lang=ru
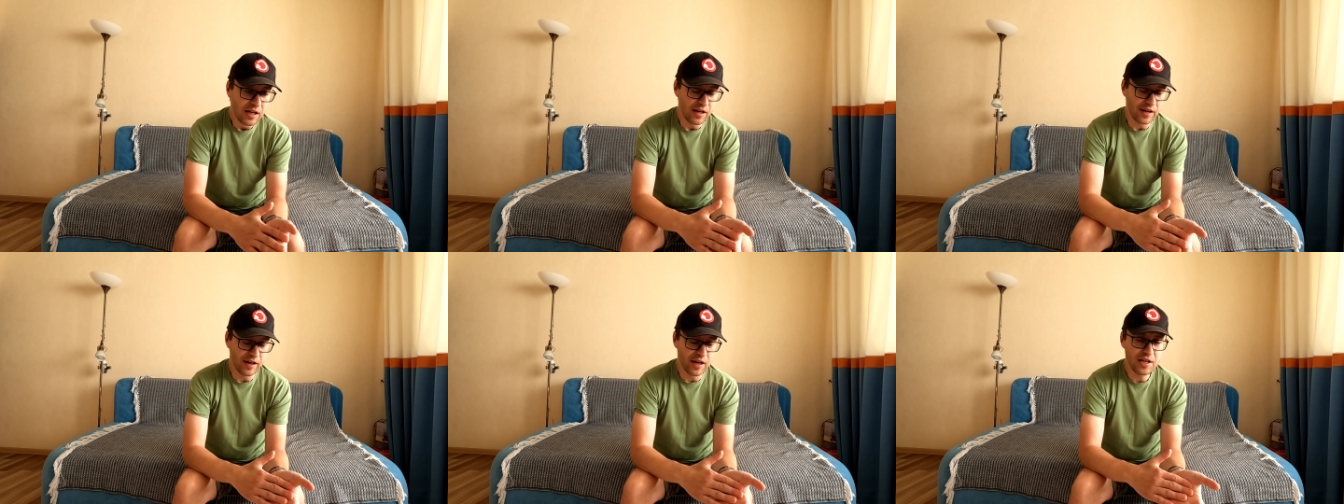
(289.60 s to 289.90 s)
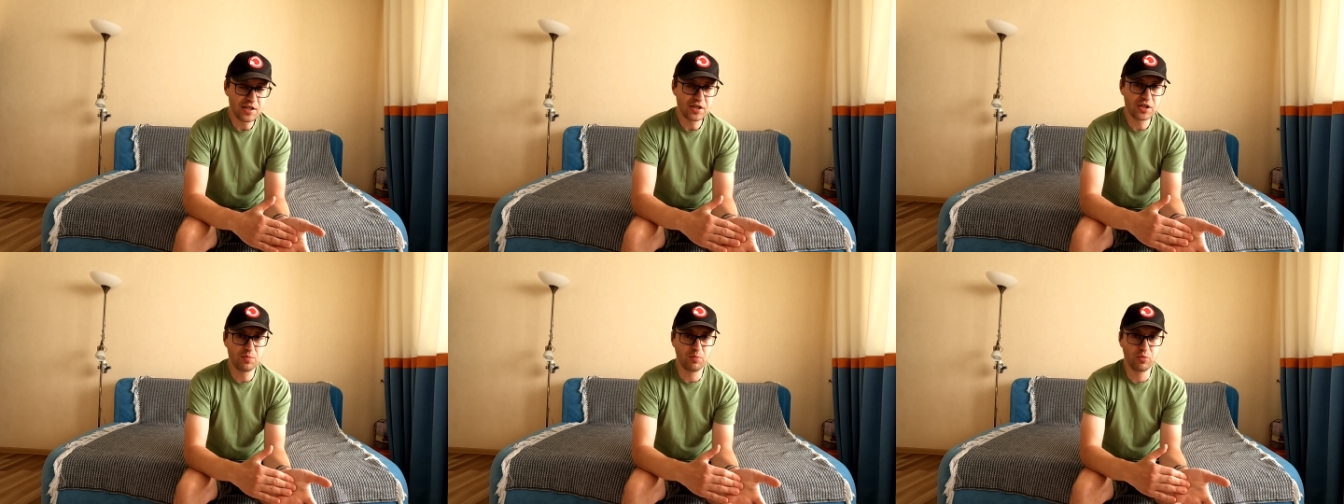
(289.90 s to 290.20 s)

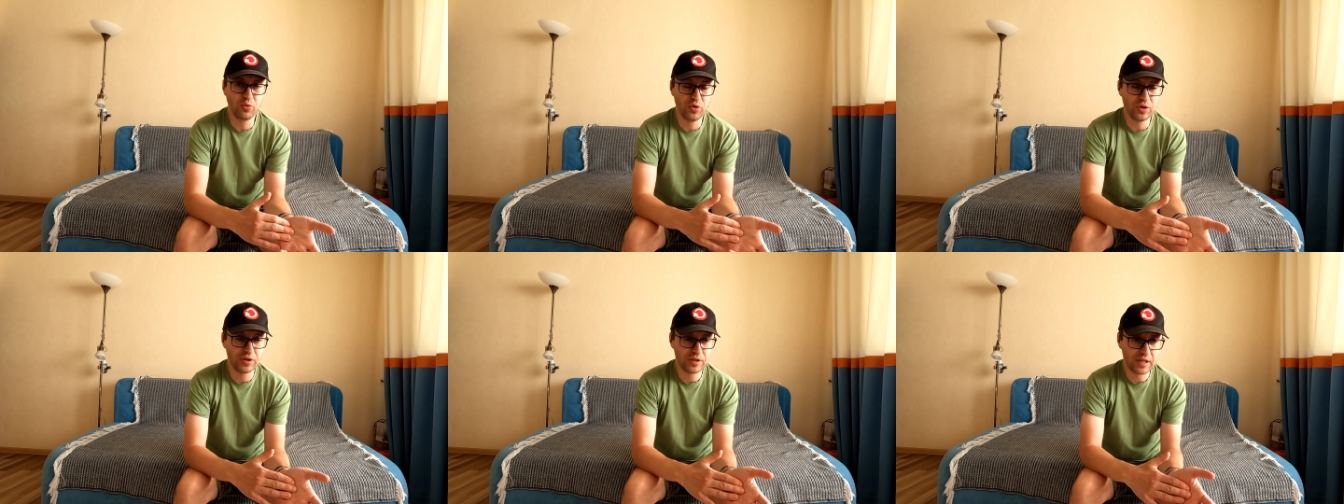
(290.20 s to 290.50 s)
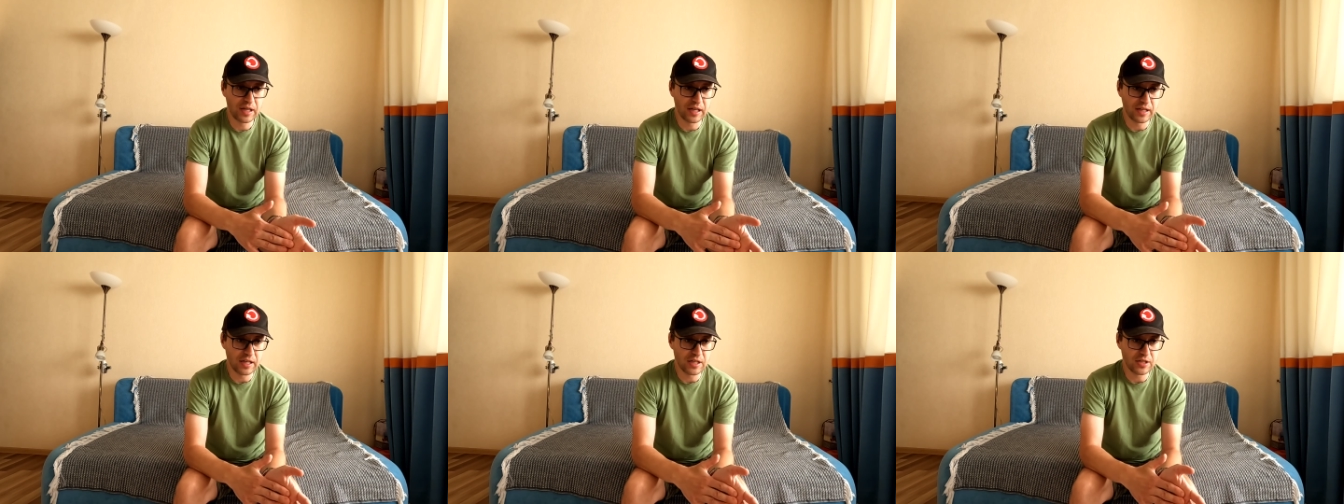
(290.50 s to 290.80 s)
Речь
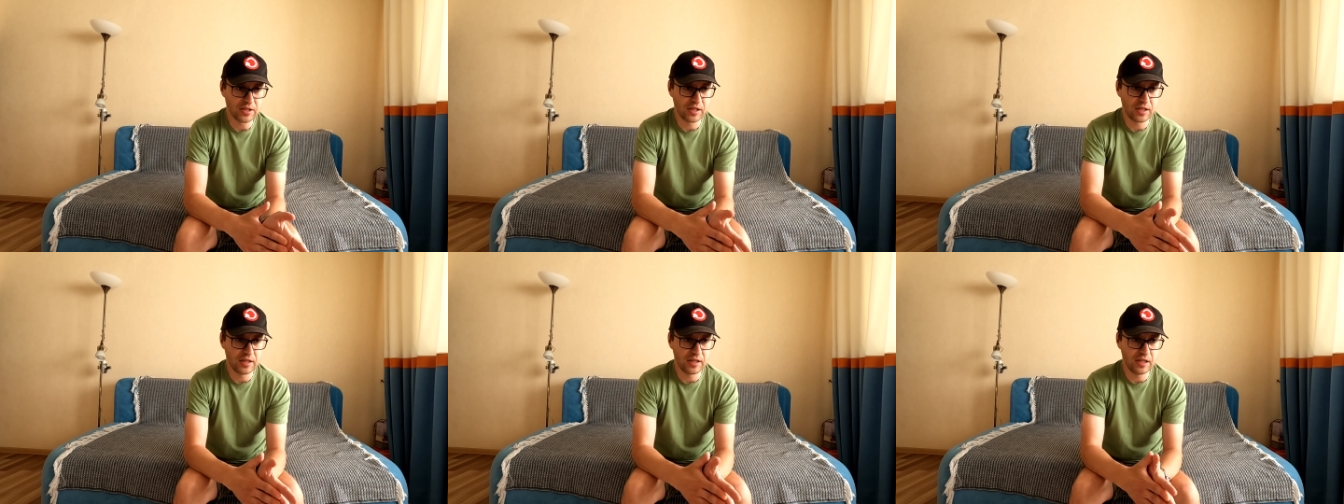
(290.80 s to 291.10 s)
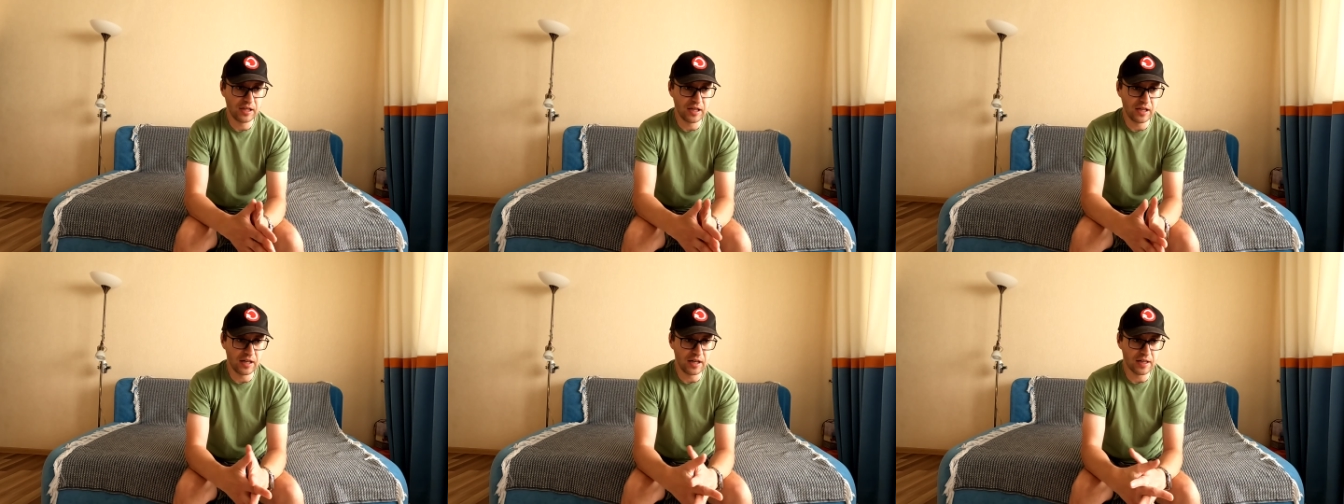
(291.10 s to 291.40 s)
будет, конечно,
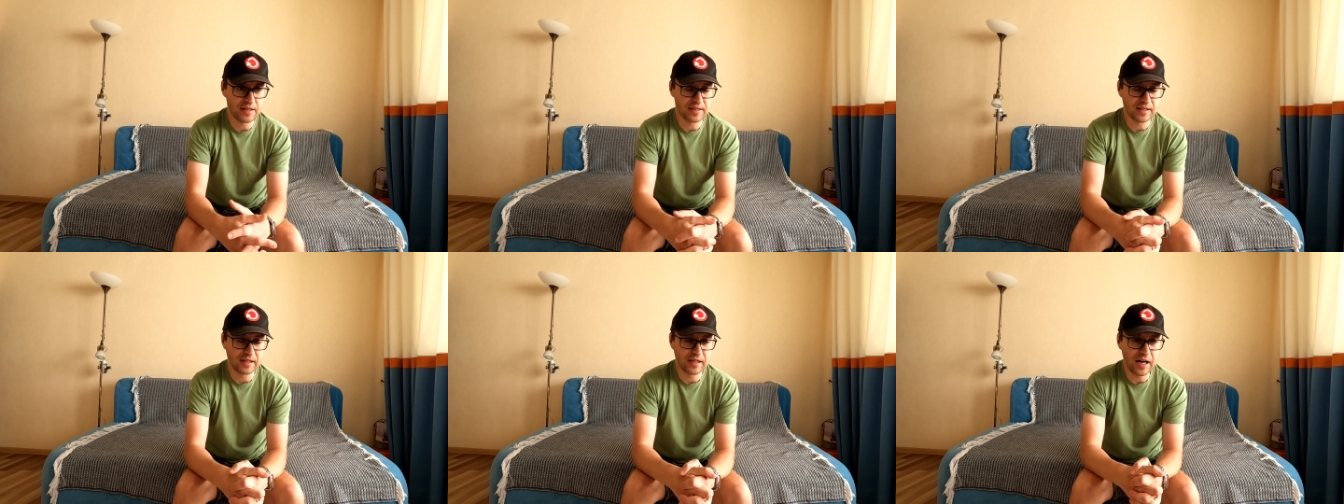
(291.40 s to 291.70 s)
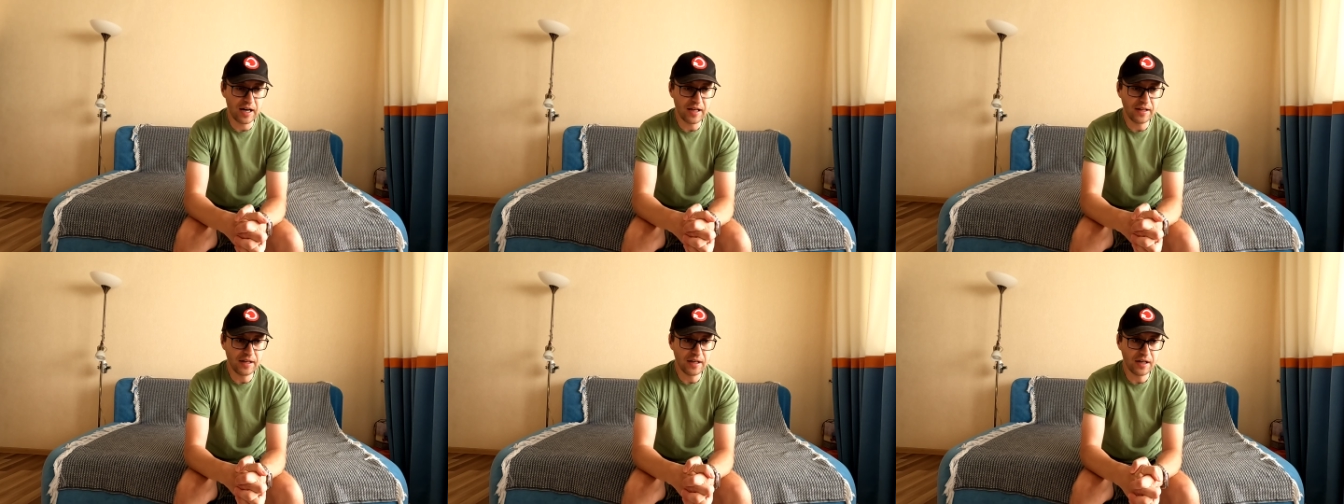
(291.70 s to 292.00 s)
не о
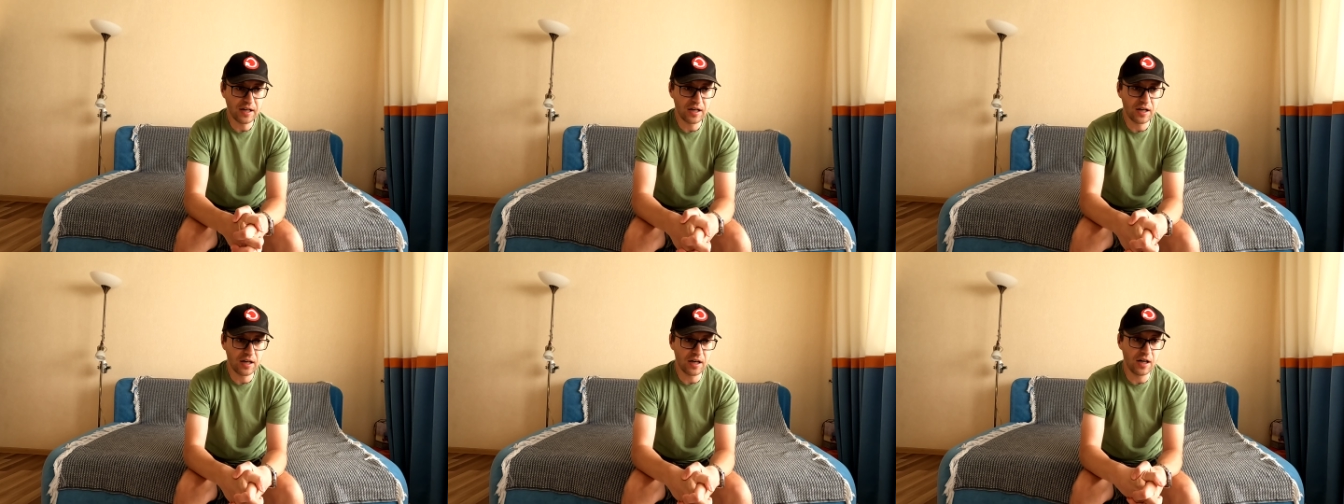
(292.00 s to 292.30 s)
цыганах